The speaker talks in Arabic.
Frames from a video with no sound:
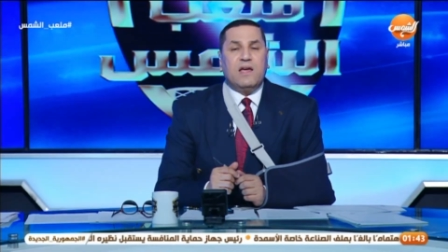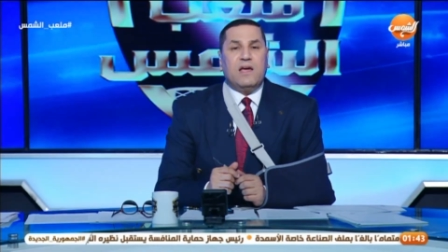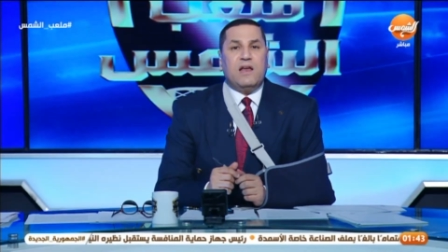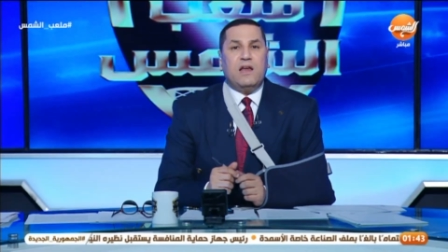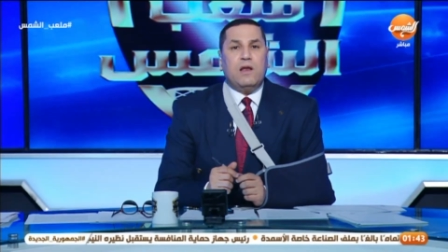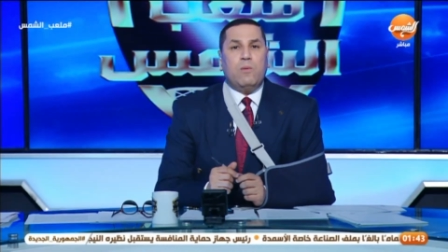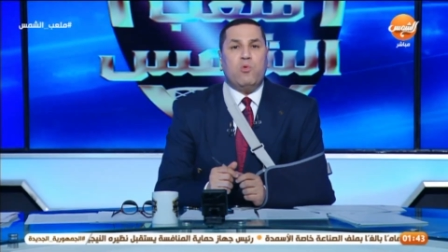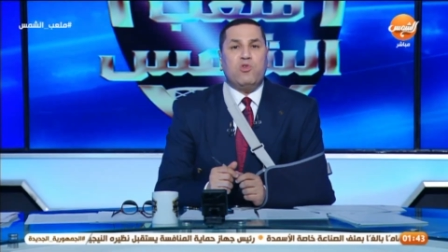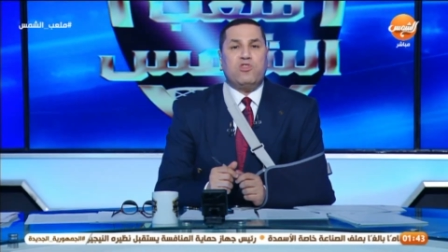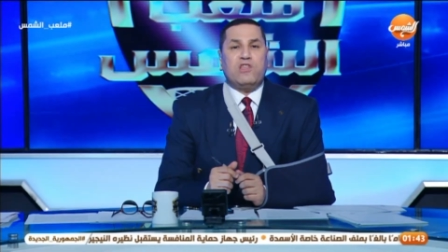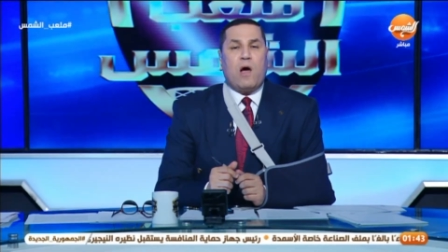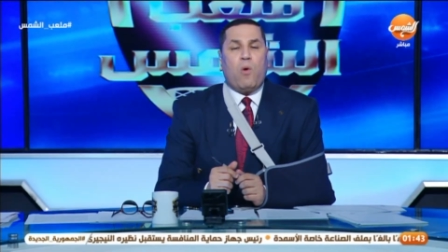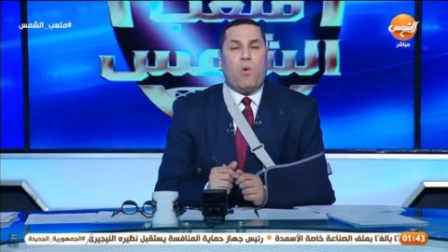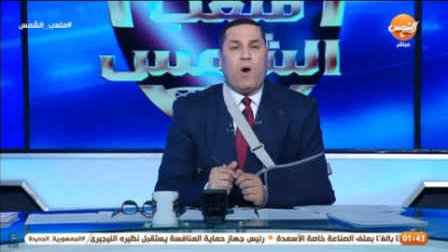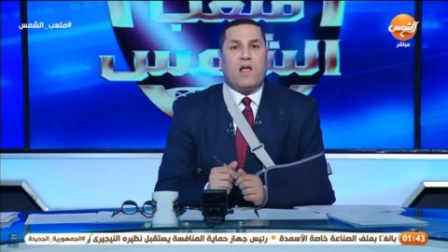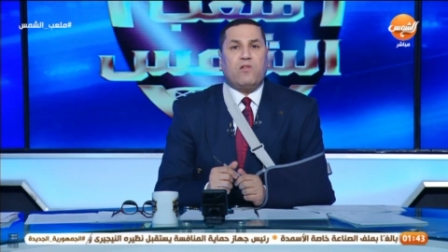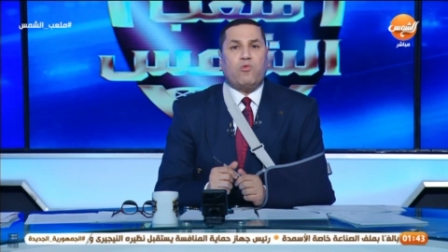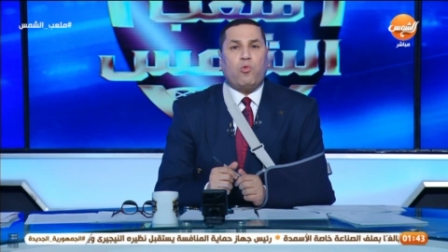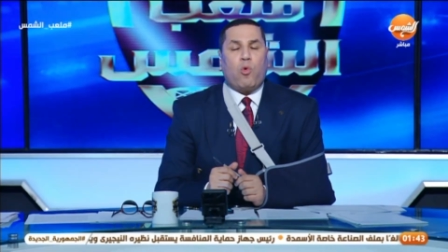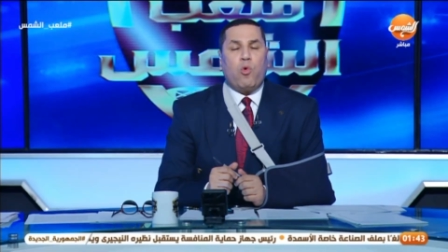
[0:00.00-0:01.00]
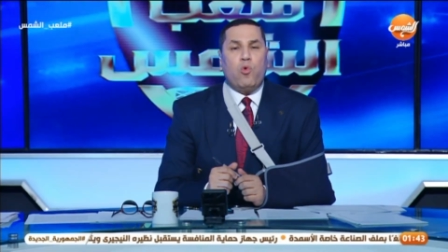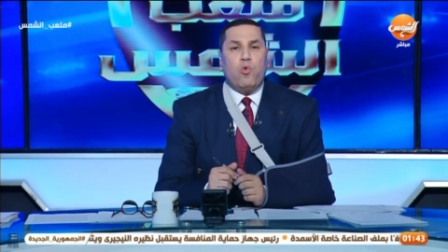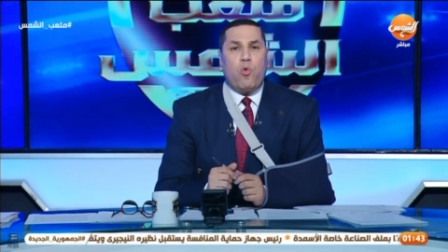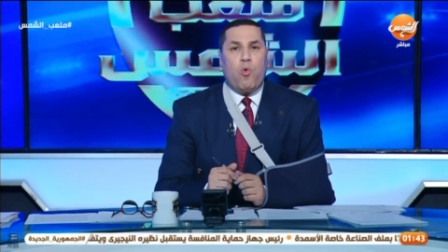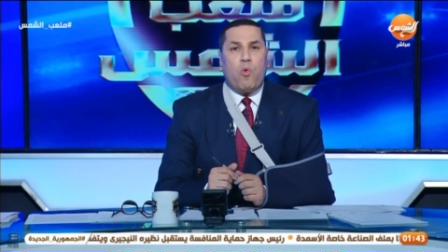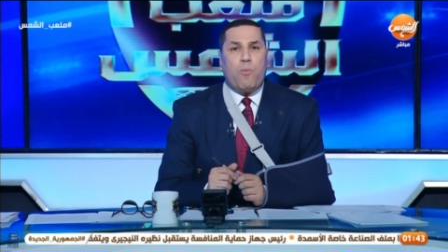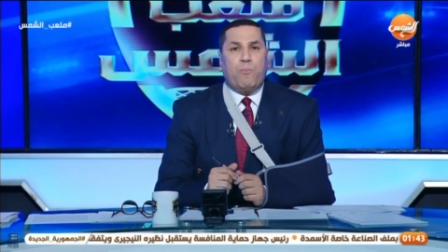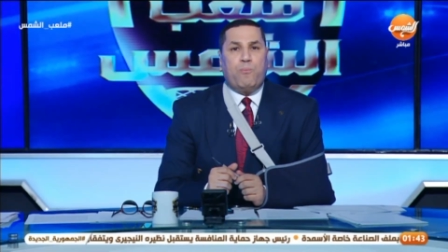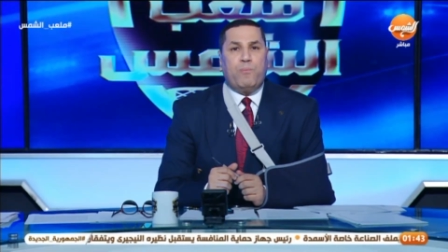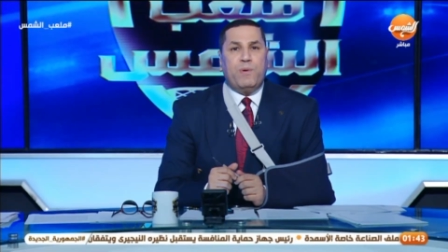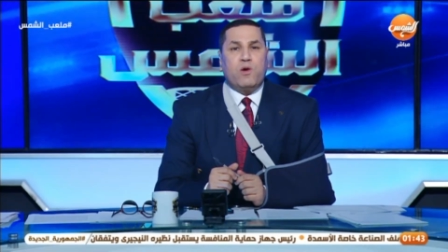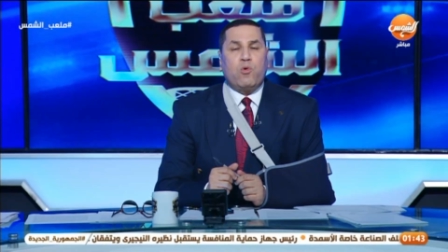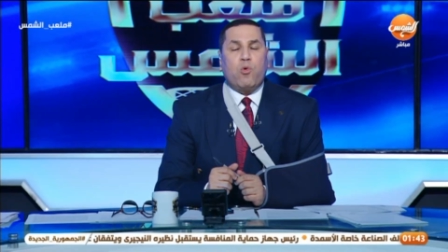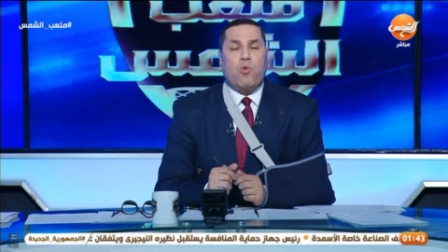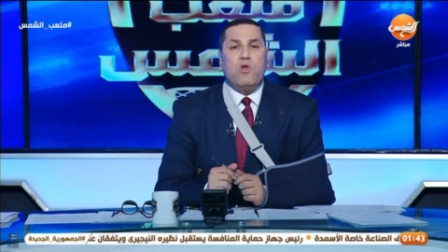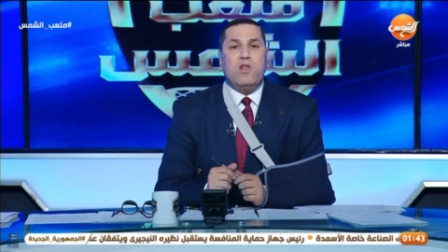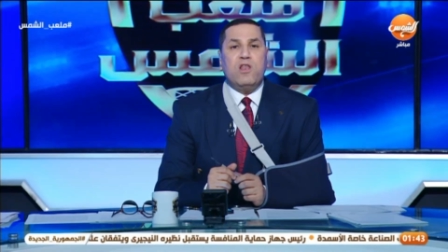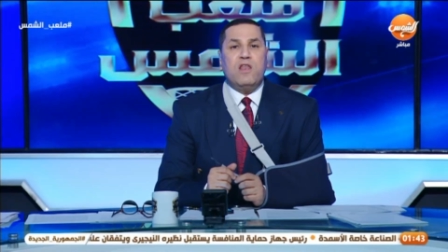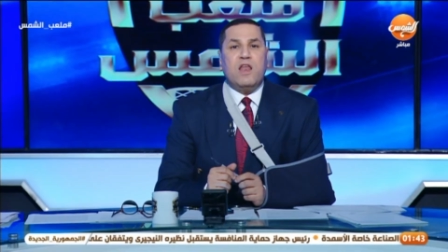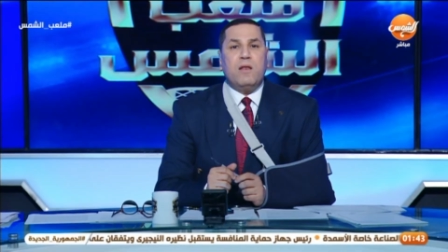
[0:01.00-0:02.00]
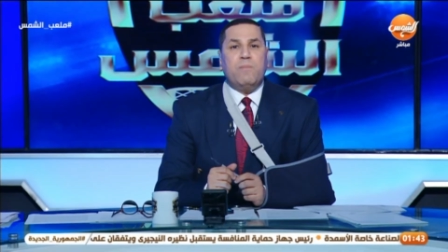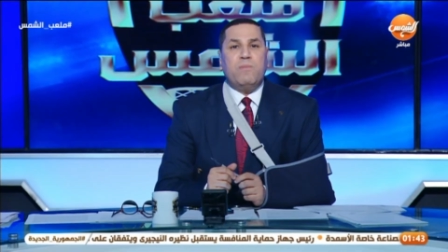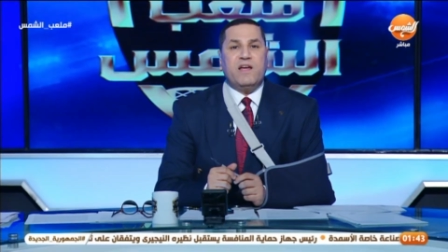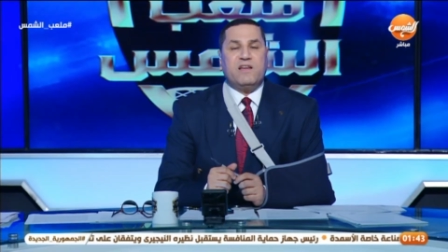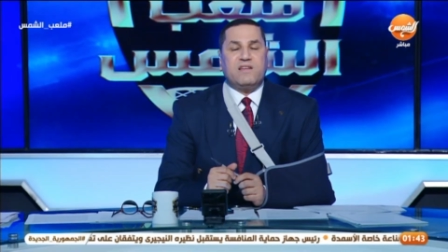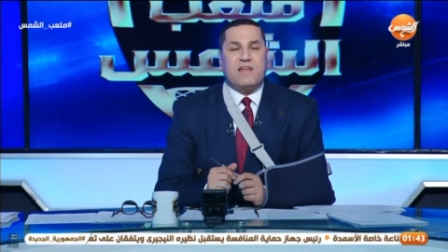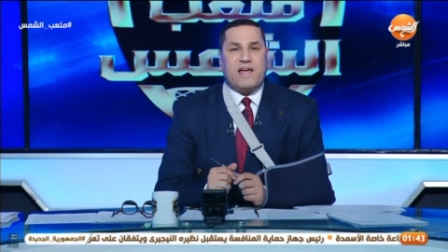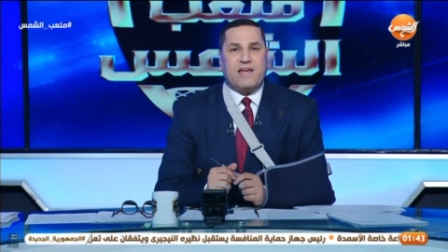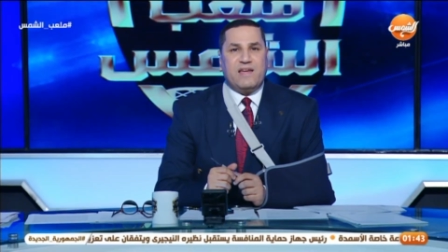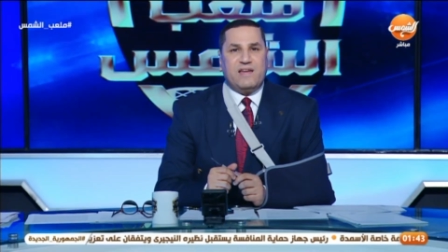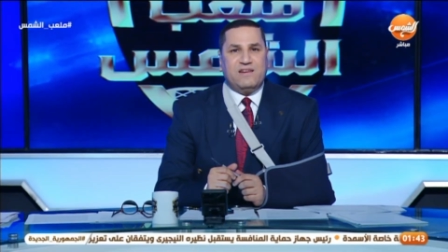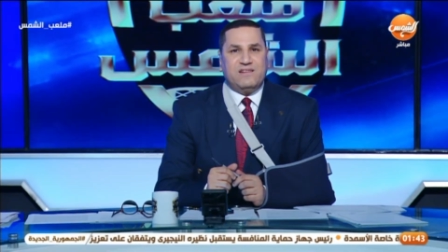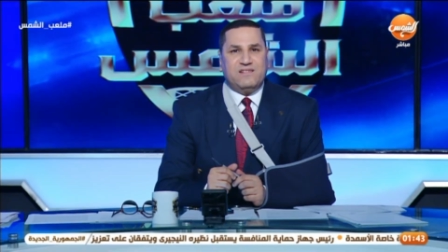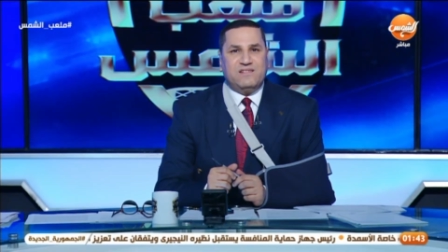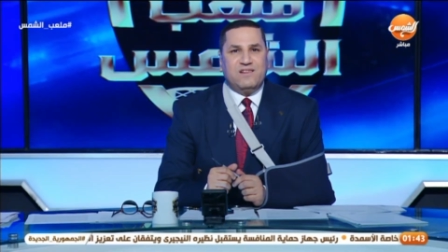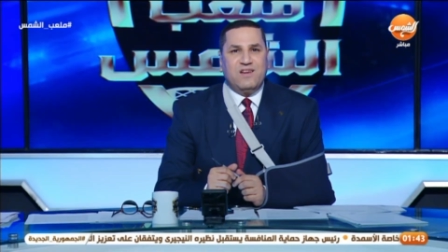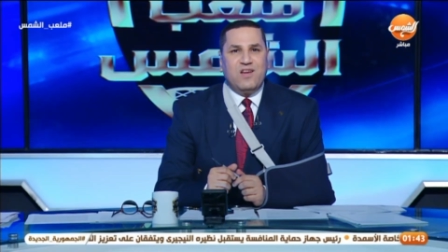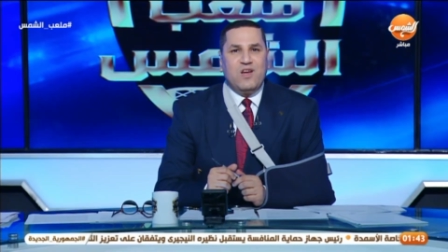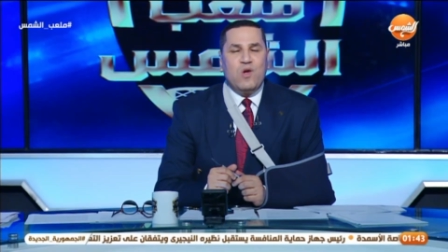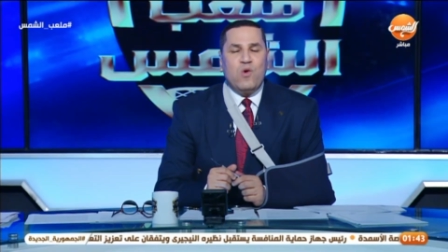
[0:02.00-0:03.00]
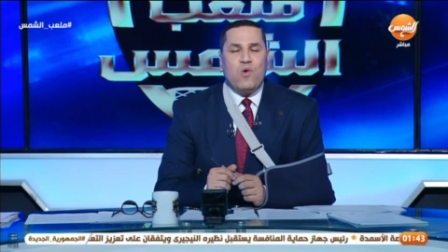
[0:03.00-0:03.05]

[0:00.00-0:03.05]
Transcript: لمداواة قلوب كل المحتاجين